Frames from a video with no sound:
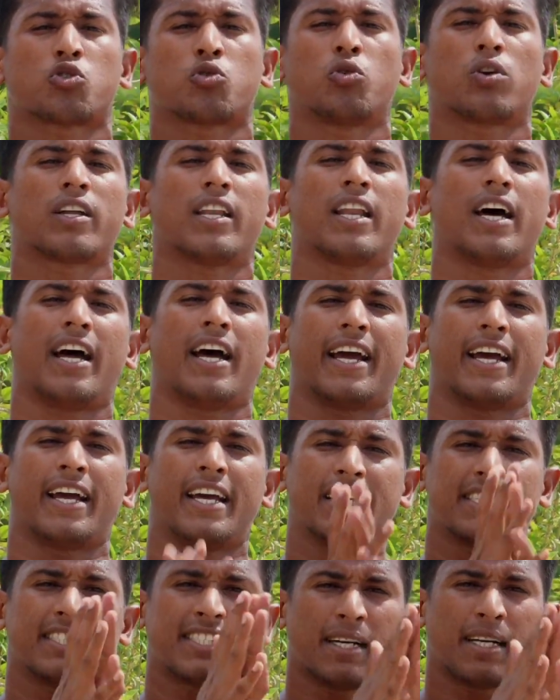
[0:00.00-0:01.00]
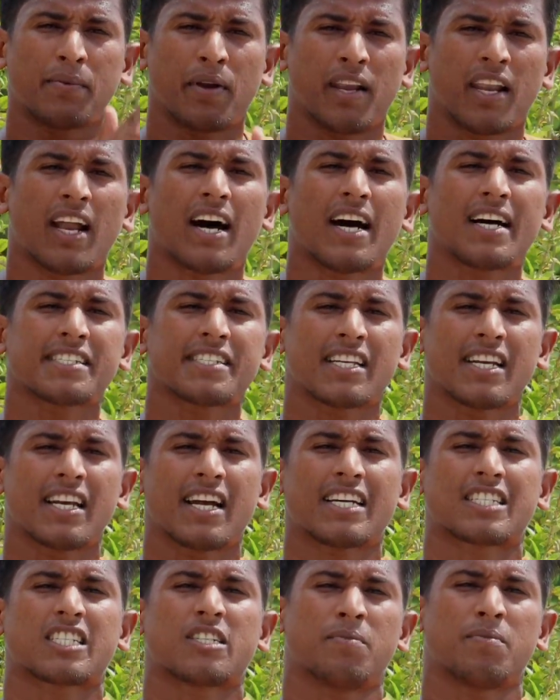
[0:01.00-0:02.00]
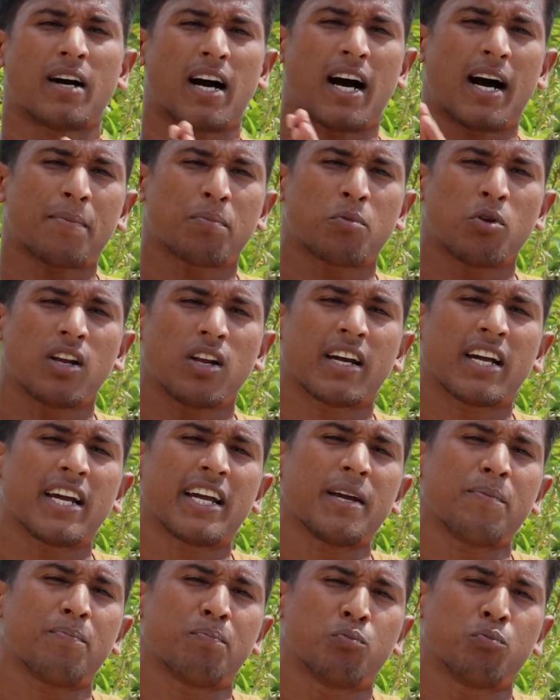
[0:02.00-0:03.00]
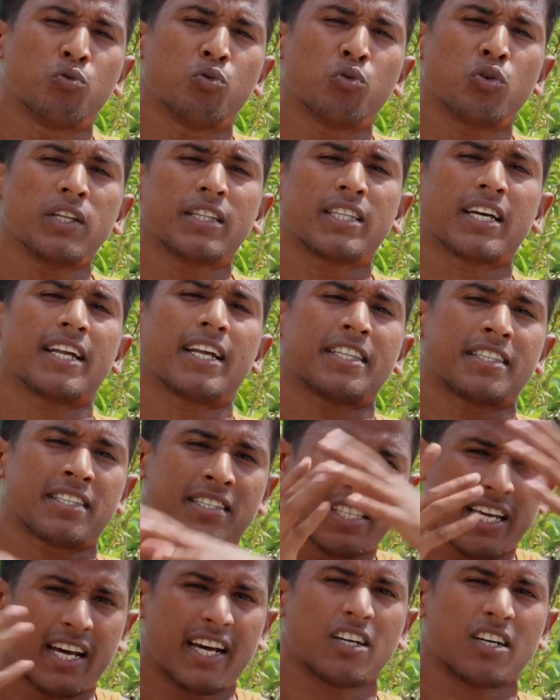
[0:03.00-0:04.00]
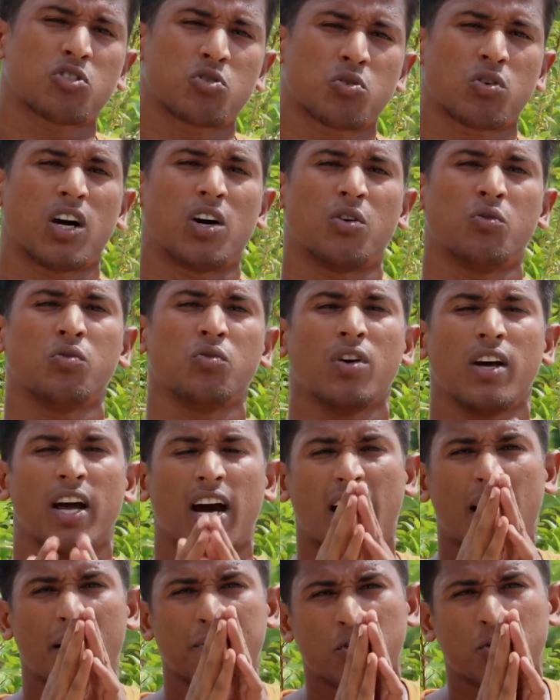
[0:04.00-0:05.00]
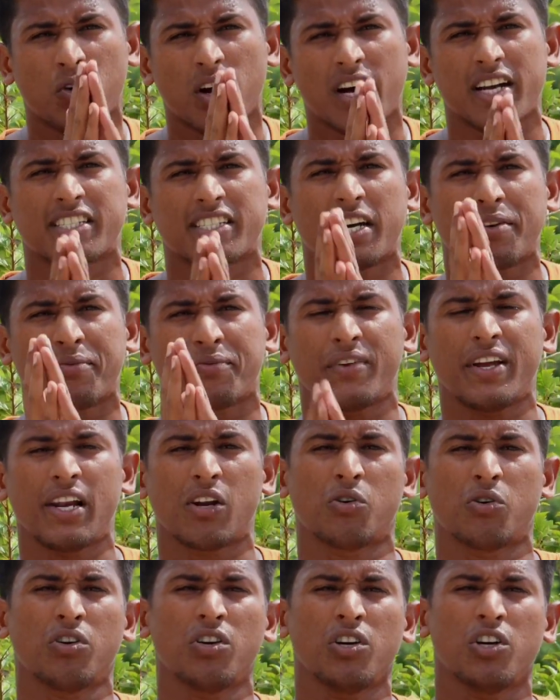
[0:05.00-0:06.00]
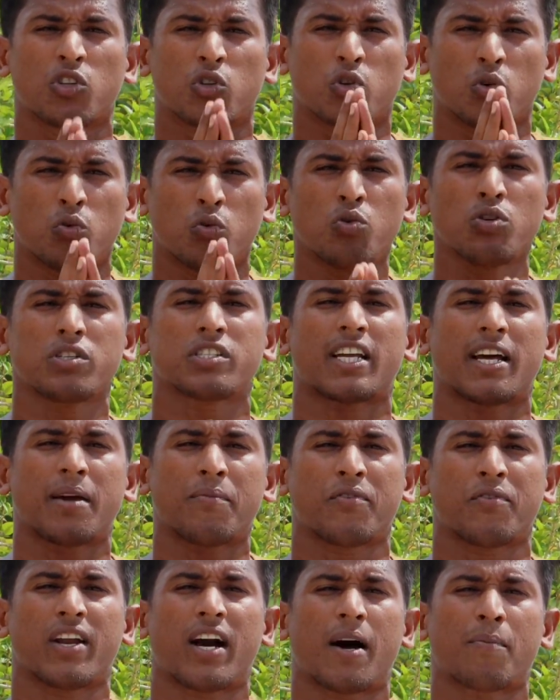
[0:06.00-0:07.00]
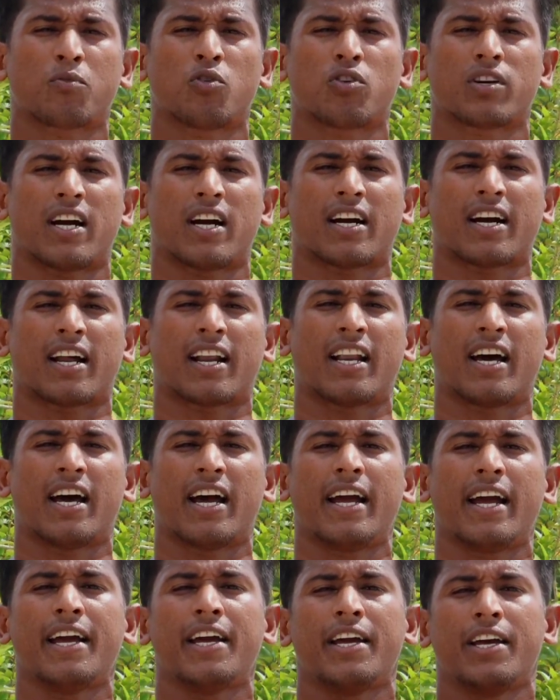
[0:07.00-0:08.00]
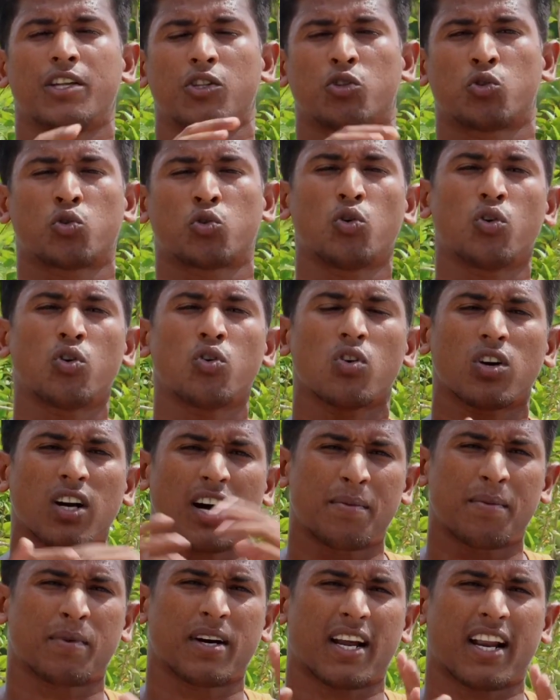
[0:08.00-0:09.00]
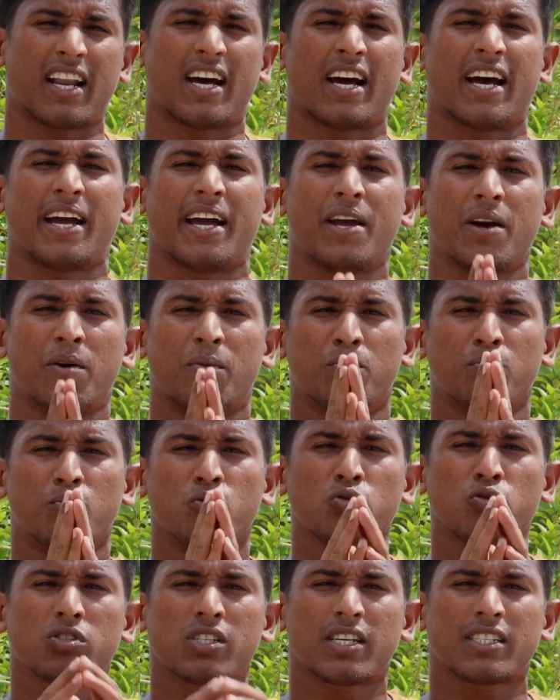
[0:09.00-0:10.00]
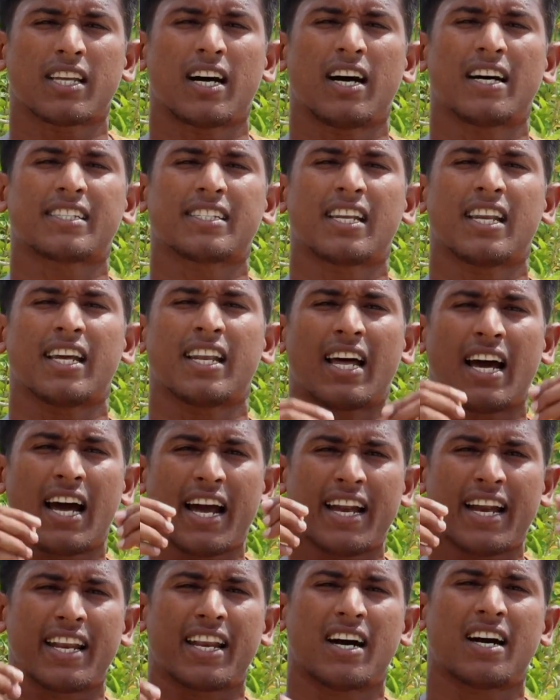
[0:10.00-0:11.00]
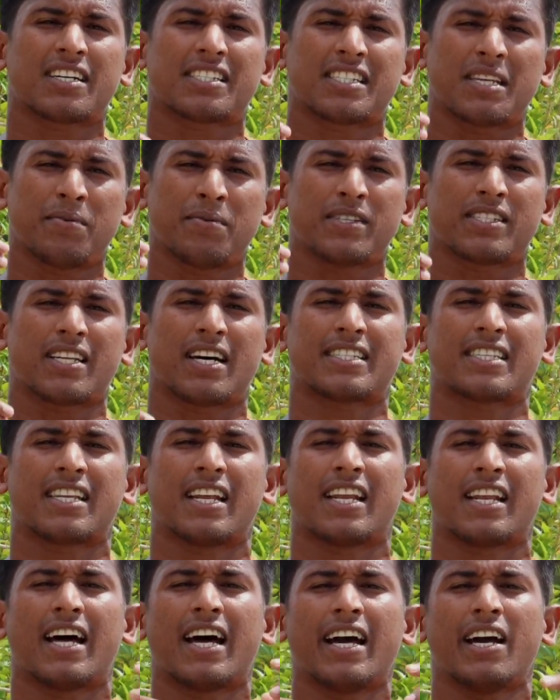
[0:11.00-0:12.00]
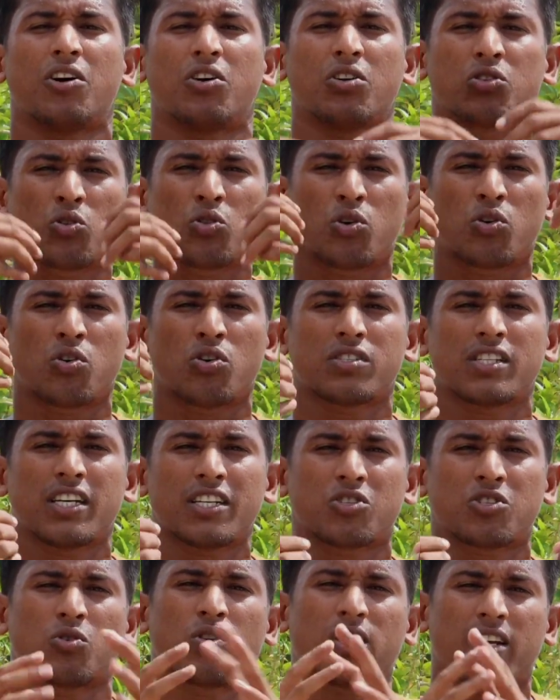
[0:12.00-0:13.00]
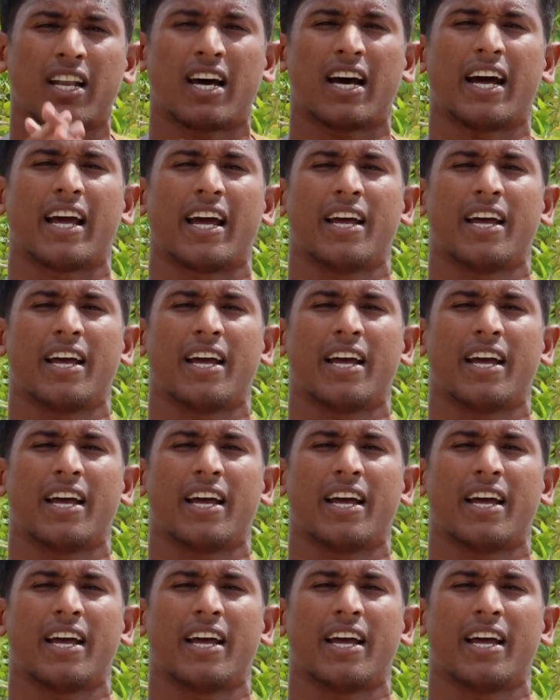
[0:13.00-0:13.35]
छोड़ना है जब लास्ट लास्ट में आपको लगे कि पूरी तरह थक चुका हूँ आपको ऐसा फील हो तो उस टाइम फिर आपको क्या करना है दोनों काम करना है मुंह से सांस लेना है नाक से भी सांस लेना है और दोनों से छोड़ना